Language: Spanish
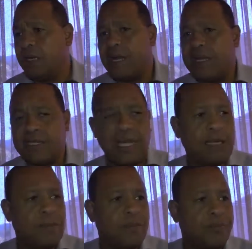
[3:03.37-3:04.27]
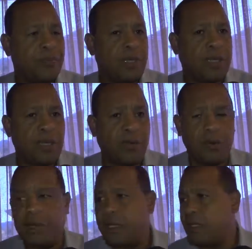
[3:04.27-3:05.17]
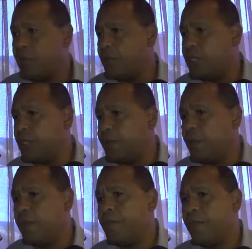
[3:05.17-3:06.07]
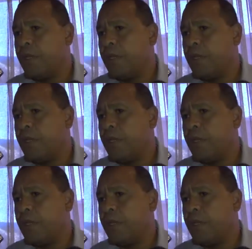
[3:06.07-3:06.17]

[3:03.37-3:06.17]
relanzar y transformar este municipio.